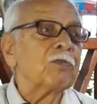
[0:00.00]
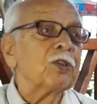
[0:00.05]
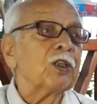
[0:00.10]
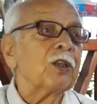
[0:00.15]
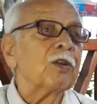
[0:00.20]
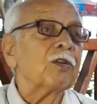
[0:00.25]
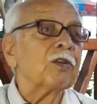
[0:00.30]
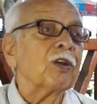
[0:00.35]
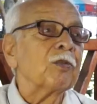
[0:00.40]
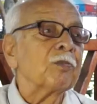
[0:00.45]

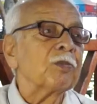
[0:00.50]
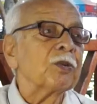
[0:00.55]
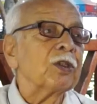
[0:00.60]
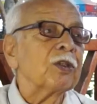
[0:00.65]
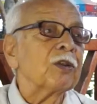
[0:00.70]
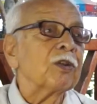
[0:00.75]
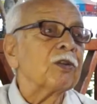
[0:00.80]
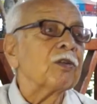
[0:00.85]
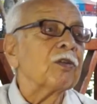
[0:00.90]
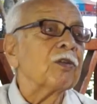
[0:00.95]
Kimse
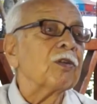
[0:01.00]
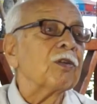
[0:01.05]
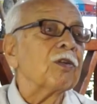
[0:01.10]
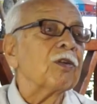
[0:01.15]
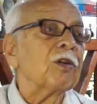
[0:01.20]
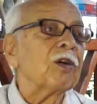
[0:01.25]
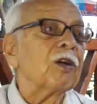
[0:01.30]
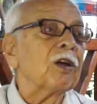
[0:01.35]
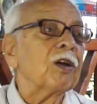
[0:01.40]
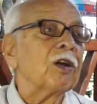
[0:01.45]
kapıyı e,
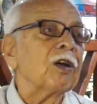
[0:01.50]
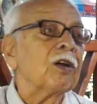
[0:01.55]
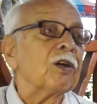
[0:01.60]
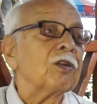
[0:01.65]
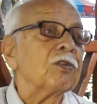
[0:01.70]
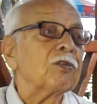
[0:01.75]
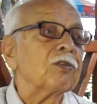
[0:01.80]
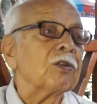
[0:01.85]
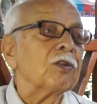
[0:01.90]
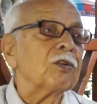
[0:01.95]

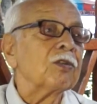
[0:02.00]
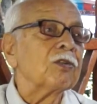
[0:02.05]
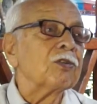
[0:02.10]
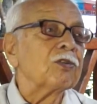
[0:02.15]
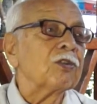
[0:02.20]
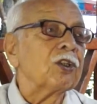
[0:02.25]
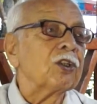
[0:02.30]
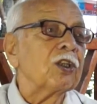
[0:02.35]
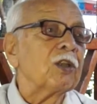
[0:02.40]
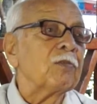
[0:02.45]

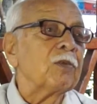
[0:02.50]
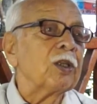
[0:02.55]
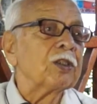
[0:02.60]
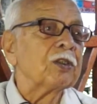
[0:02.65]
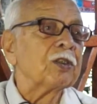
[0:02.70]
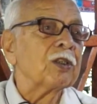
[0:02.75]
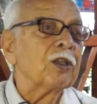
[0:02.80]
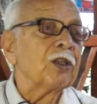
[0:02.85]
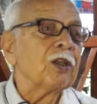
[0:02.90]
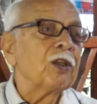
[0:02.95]

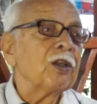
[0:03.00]
kitlemez.